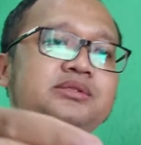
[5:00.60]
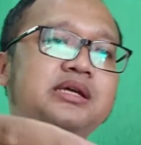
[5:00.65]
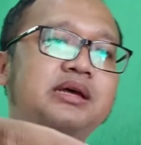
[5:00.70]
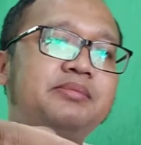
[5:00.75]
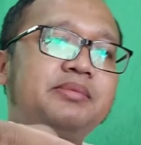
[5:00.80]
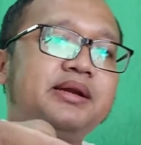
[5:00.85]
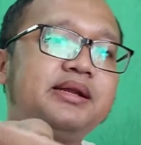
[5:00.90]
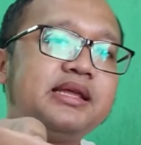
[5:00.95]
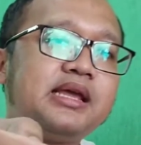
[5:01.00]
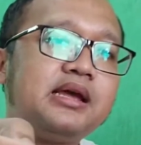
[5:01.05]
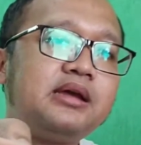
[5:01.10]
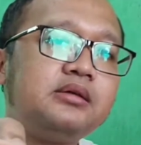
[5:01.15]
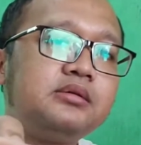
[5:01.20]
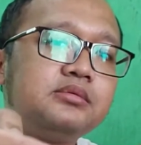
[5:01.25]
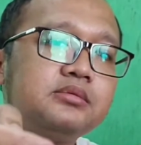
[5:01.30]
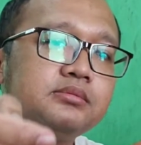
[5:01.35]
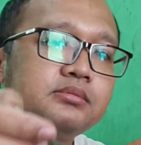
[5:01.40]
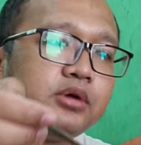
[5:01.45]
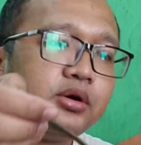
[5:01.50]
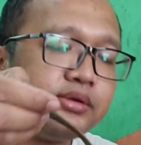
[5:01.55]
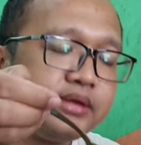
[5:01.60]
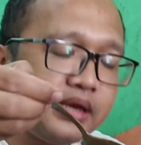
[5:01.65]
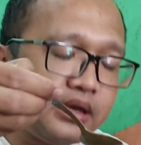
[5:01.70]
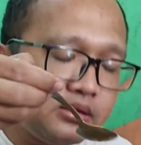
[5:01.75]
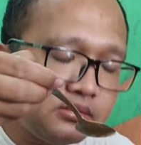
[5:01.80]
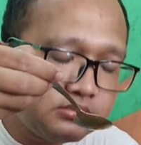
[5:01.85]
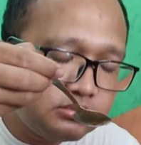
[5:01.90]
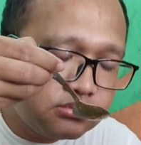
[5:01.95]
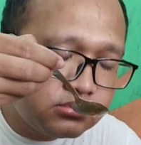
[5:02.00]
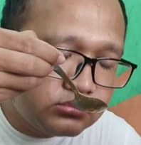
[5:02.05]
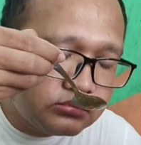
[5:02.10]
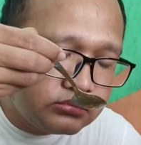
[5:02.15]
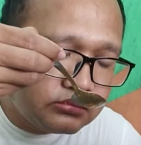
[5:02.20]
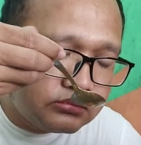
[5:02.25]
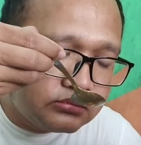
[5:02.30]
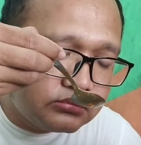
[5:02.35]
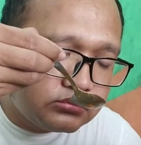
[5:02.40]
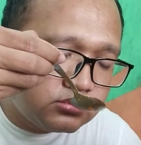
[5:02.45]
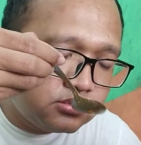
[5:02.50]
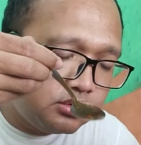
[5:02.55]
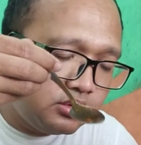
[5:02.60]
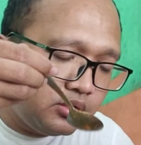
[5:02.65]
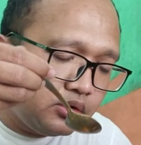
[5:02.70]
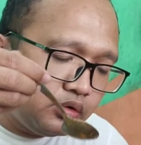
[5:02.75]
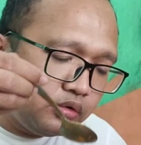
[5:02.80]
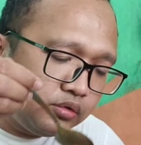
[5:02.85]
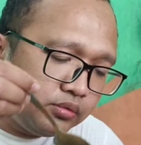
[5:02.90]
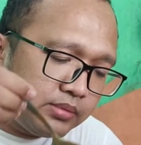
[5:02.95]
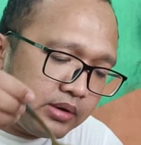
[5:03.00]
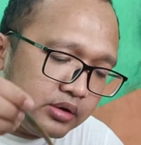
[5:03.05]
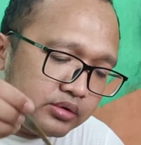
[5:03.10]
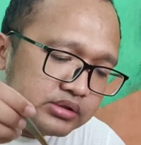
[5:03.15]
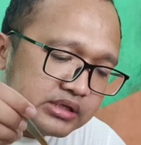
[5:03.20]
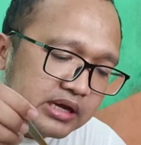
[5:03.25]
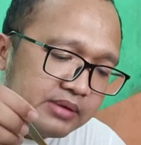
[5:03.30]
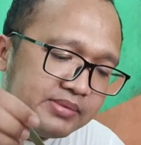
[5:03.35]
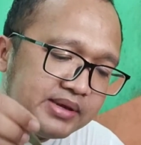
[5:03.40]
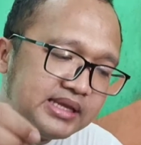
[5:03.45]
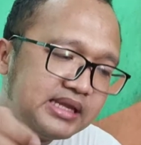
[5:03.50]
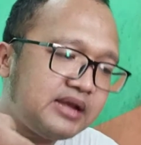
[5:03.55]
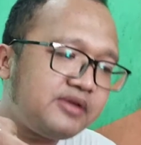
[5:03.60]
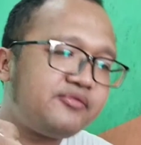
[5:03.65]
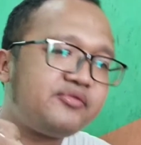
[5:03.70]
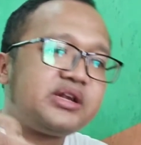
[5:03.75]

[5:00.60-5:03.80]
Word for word: sambelnya baunya uh bau cabenya